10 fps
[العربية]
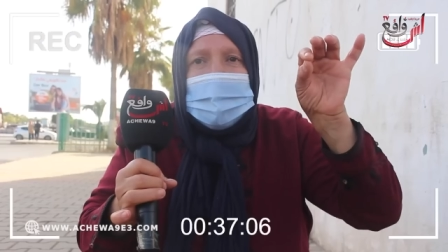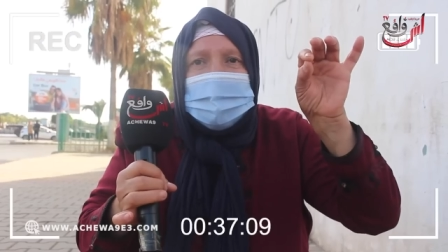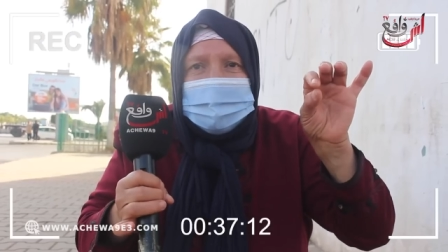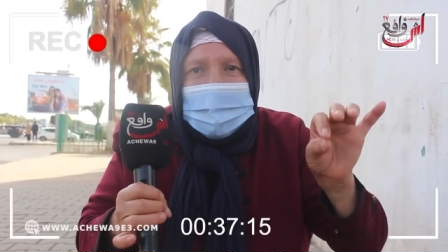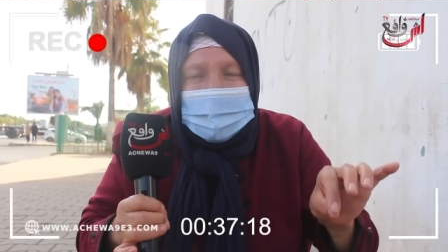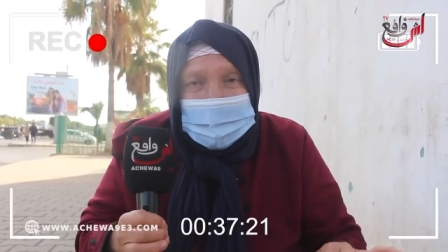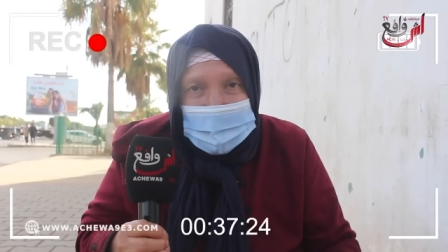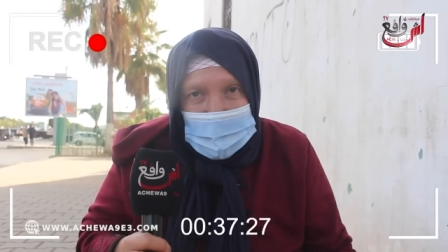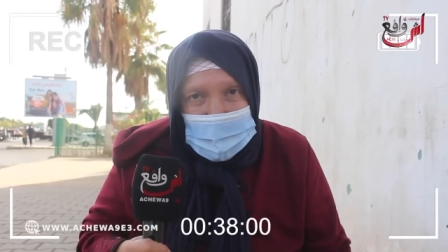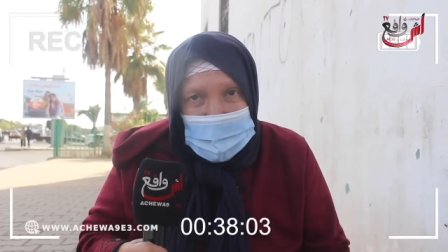
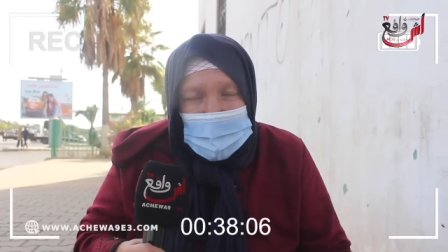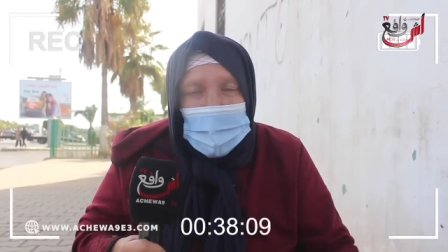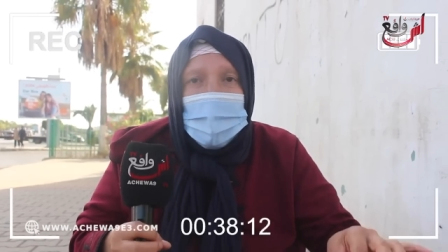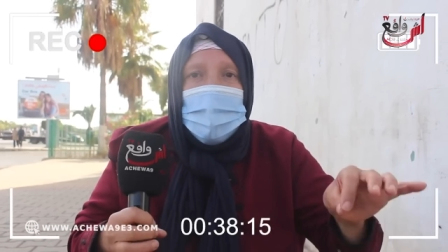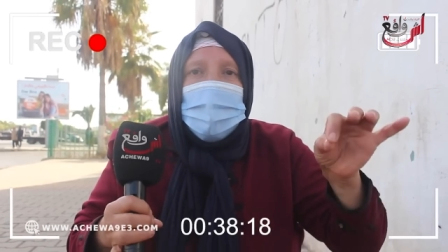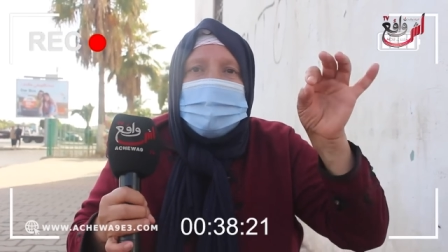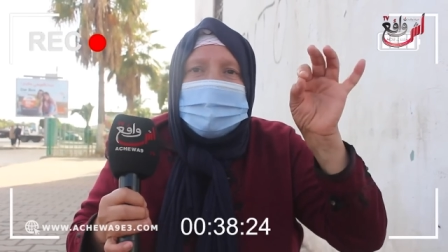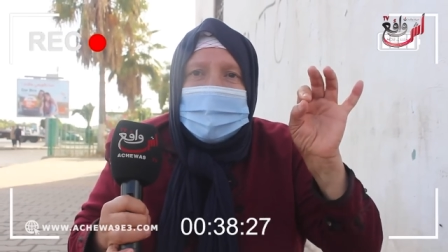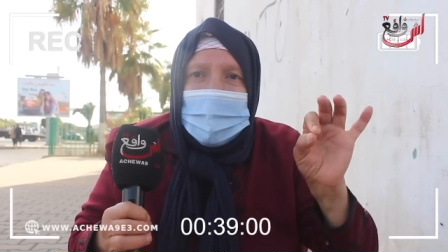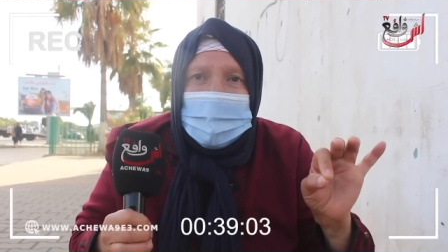كرفستني
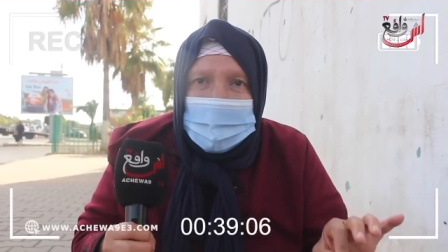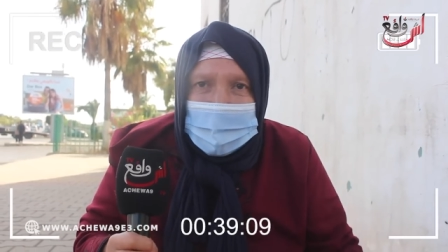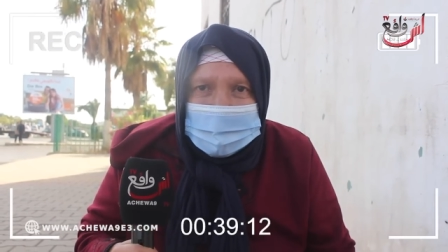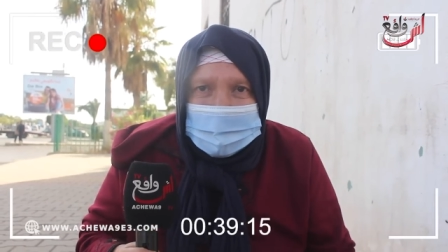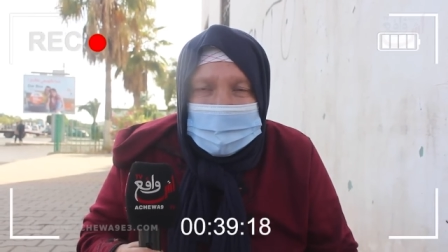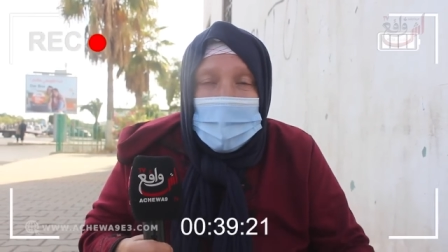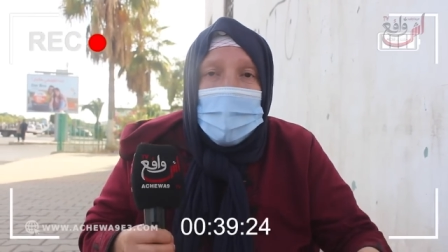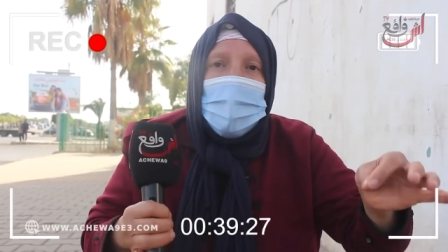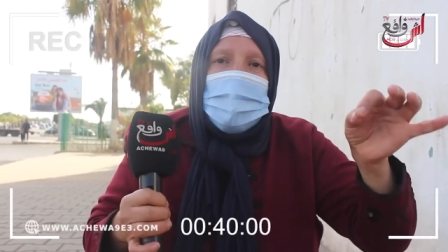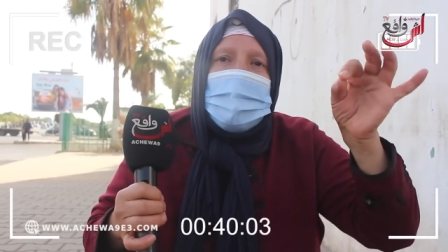وتكرفست
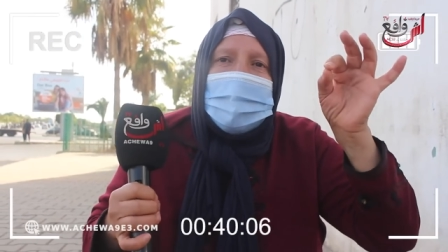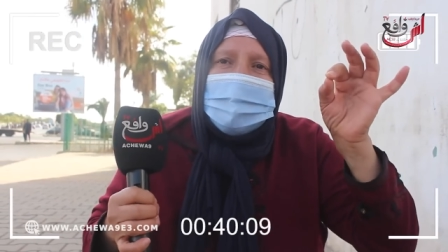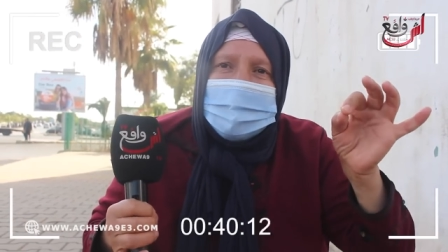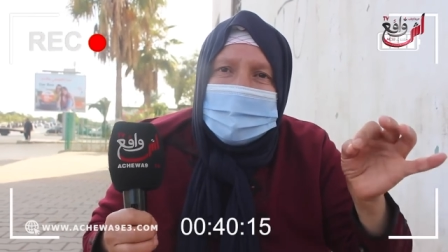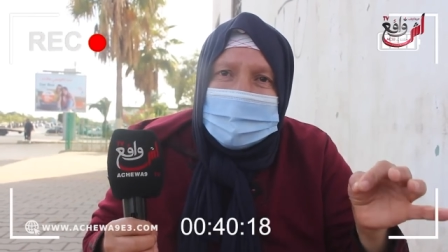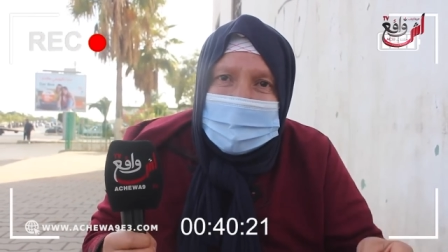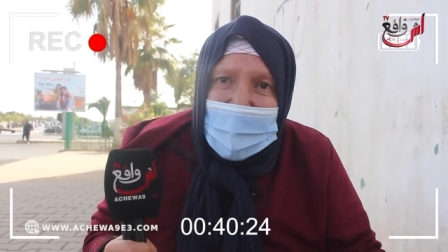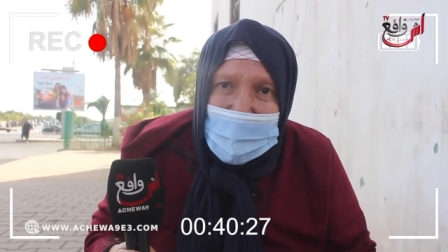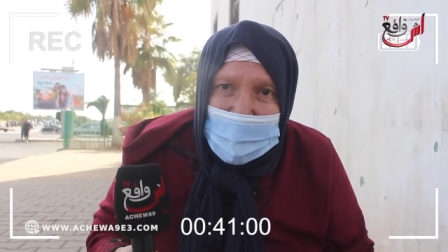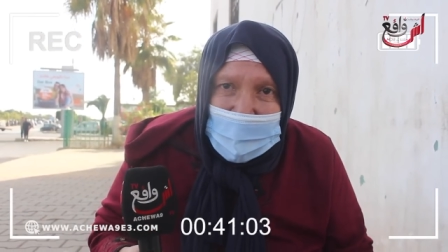وما عنديش
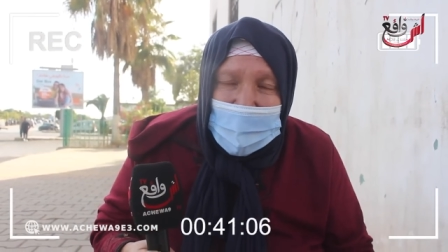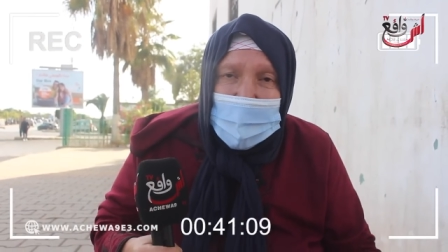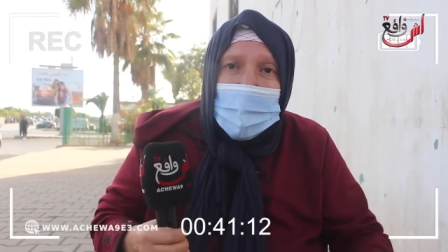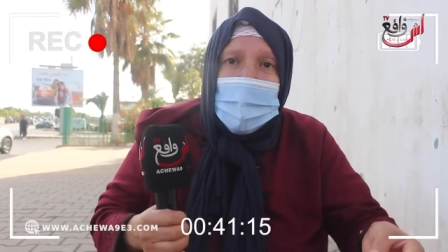الصحه